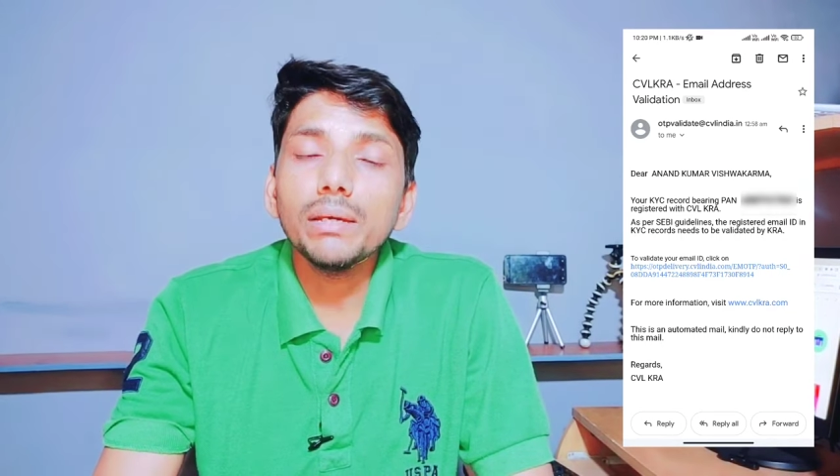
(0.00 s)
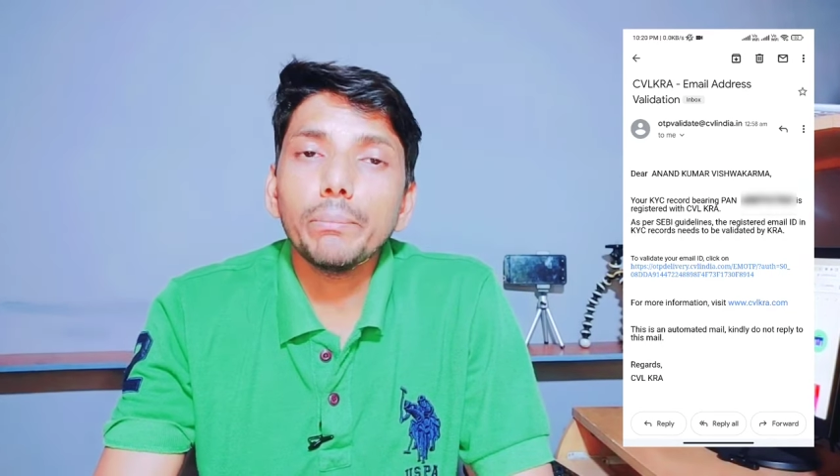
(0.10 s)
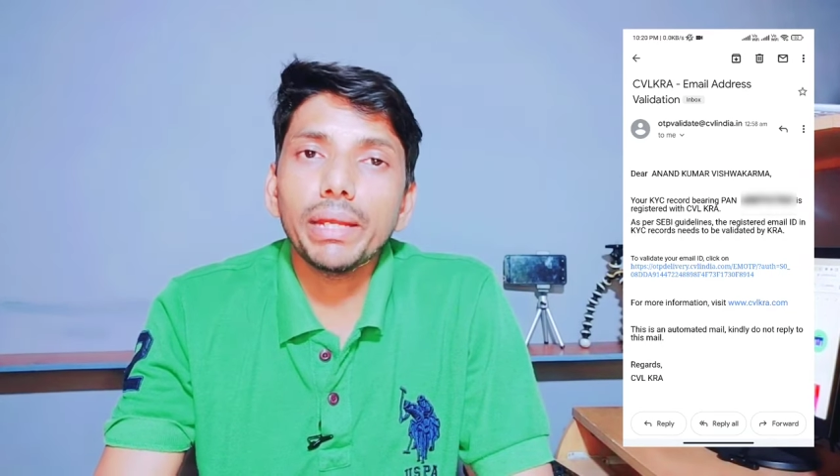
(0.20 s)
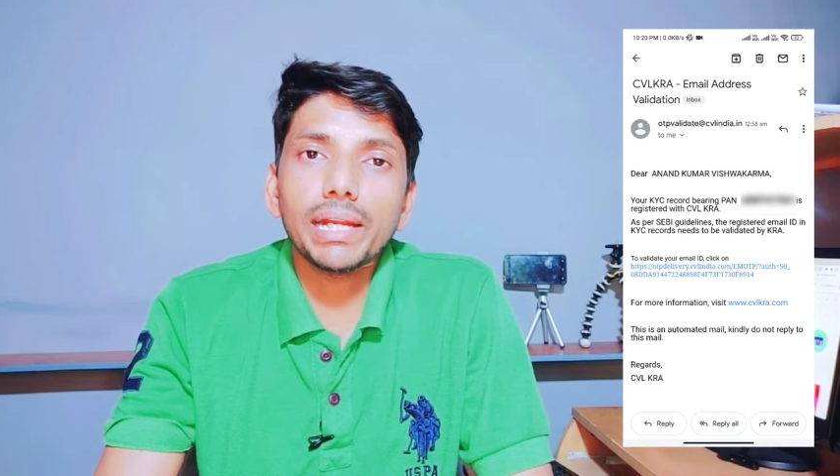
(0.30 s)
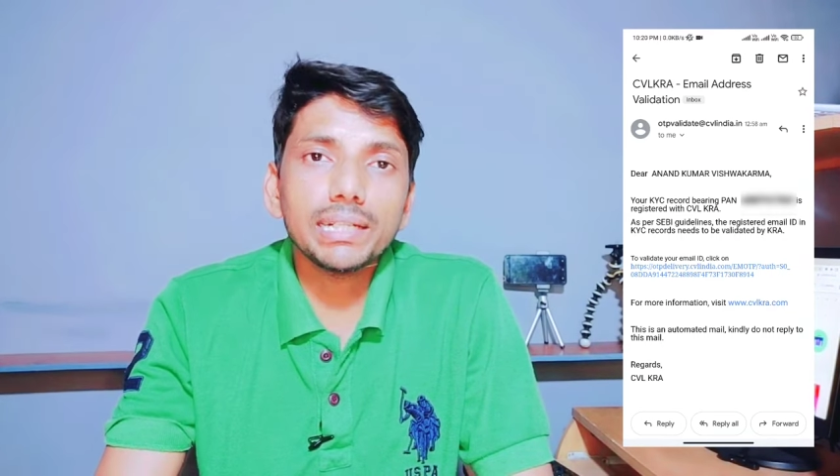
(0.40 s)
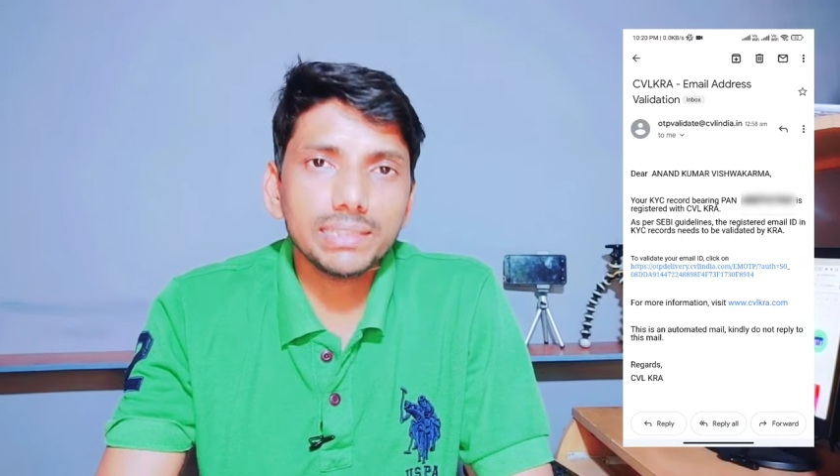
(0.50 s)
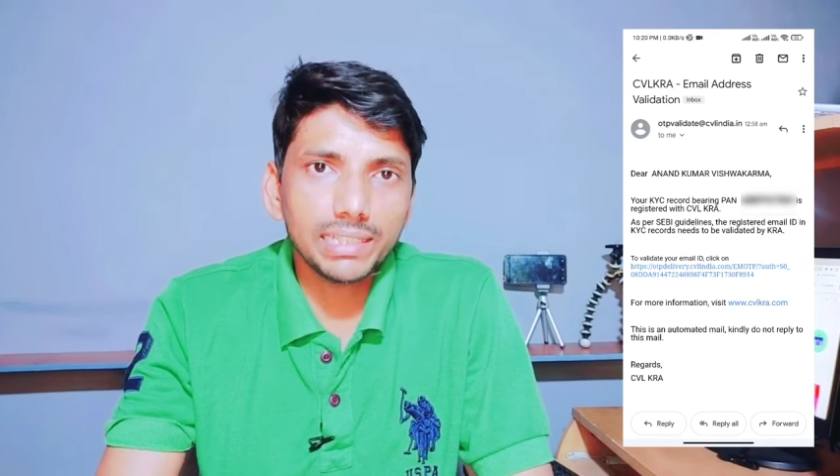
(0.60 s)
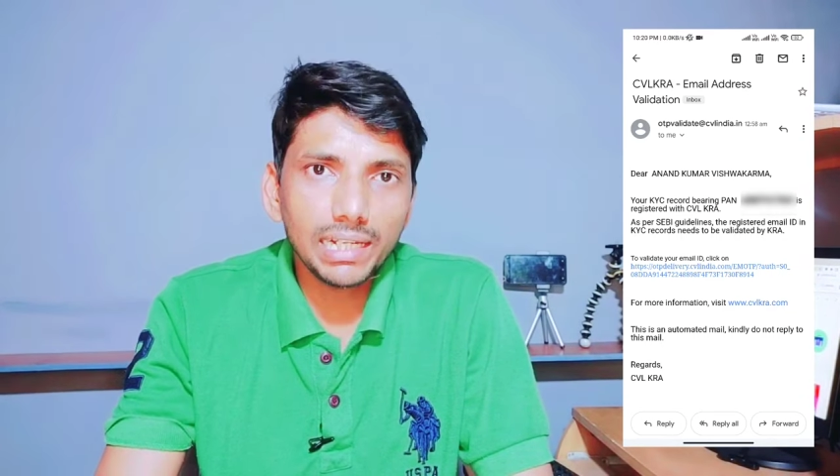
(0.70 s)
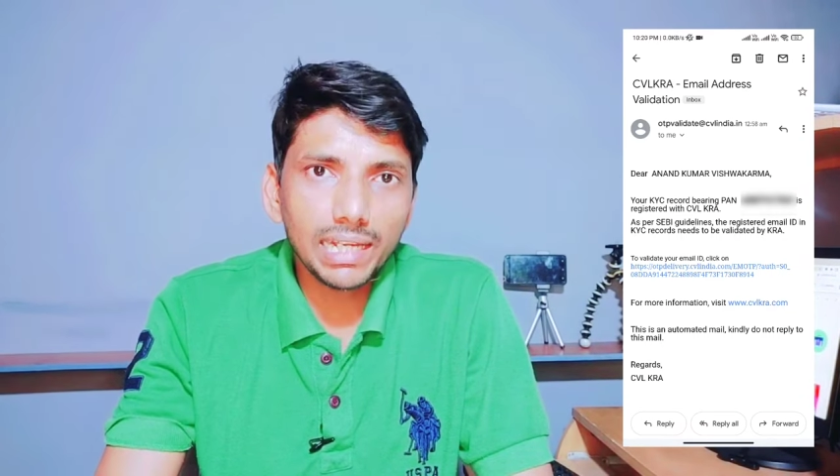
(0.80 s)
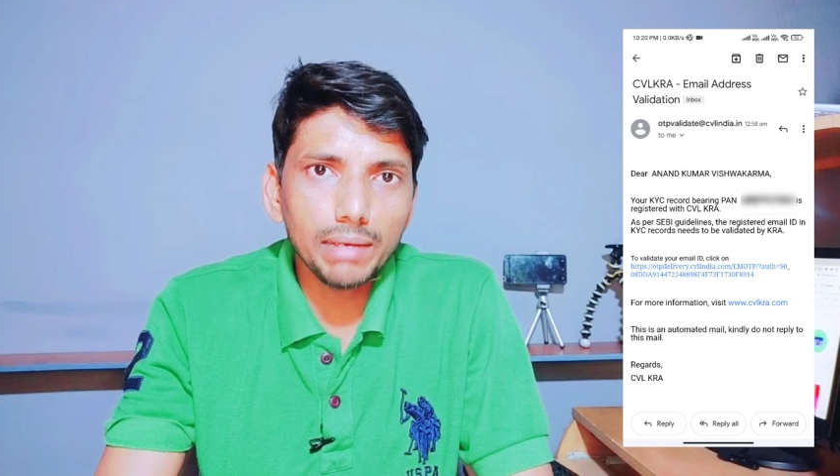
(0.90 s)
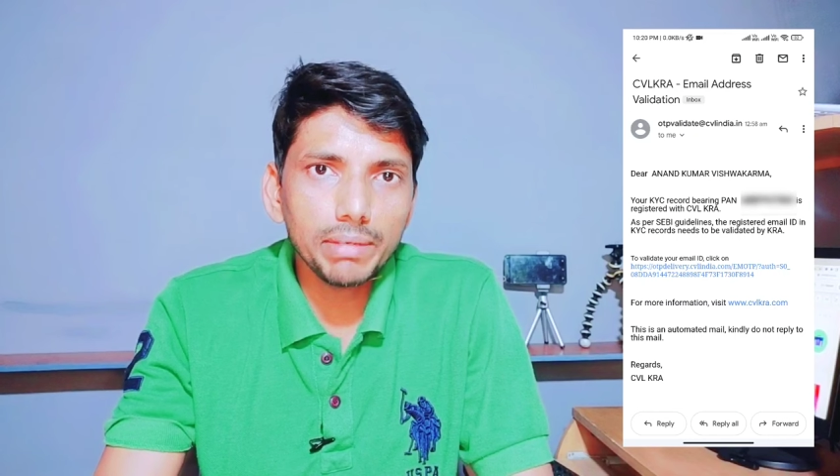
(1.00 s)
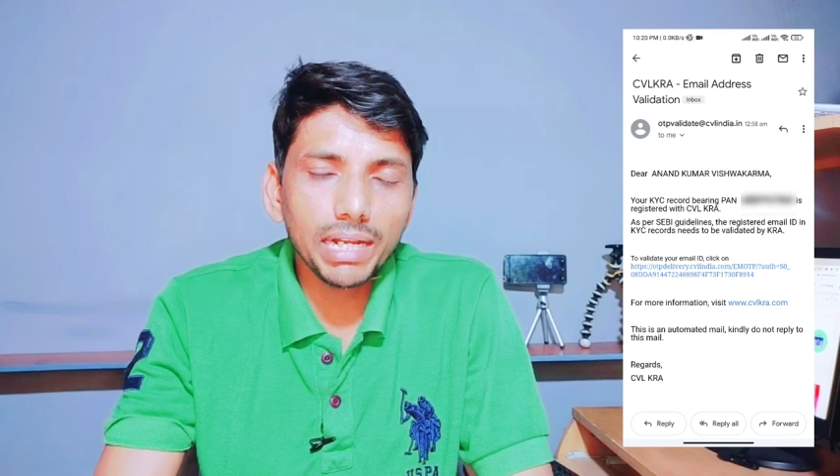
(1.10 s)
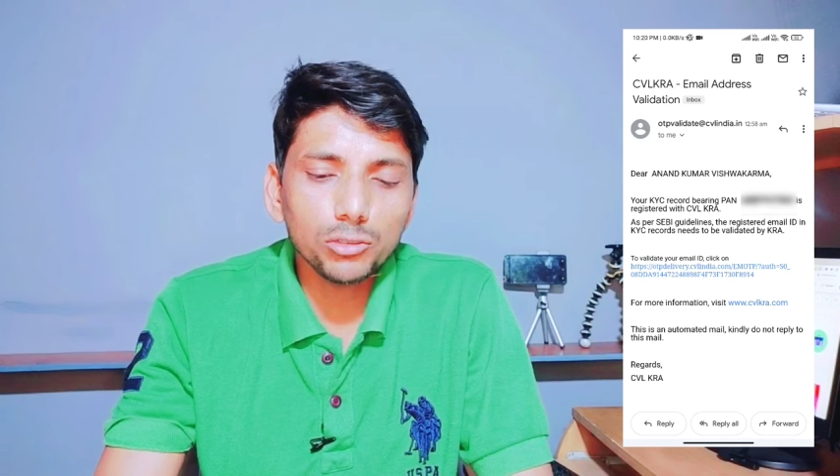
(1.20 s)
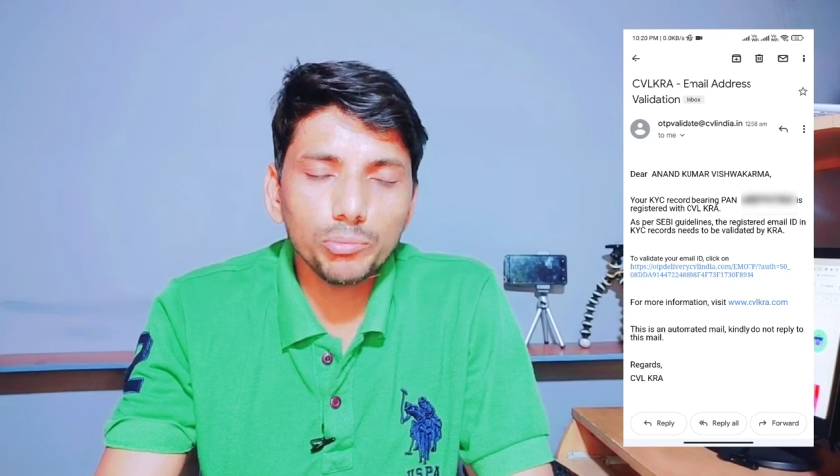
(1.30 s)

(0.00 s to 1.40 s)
पैन कार्ड संख्या लिखा है मेरा जो